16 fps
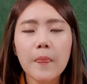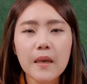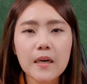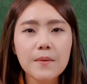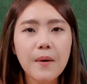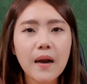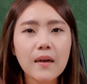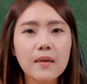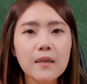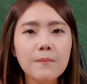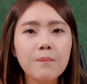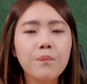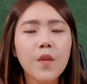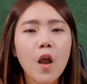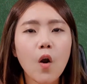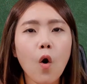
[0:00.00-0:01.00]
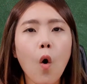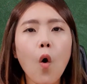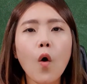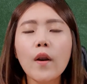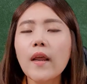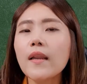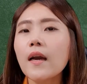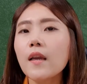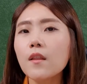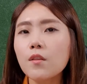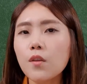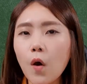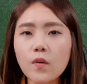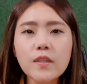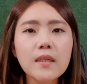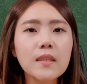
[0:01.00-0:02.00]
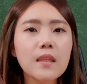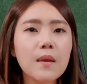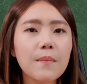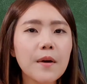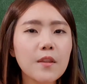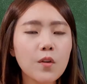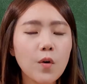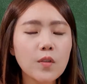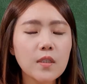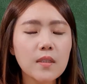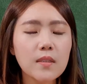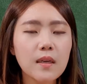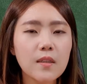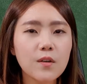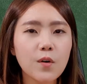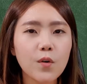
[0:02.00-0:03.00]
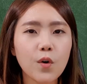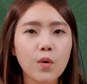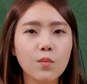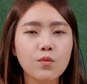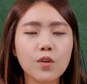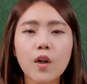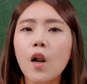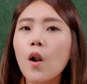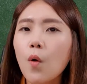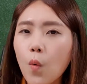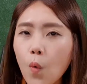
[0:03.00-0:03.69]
그만큼 거래량이 터질 때만 터진다는 거 여러분들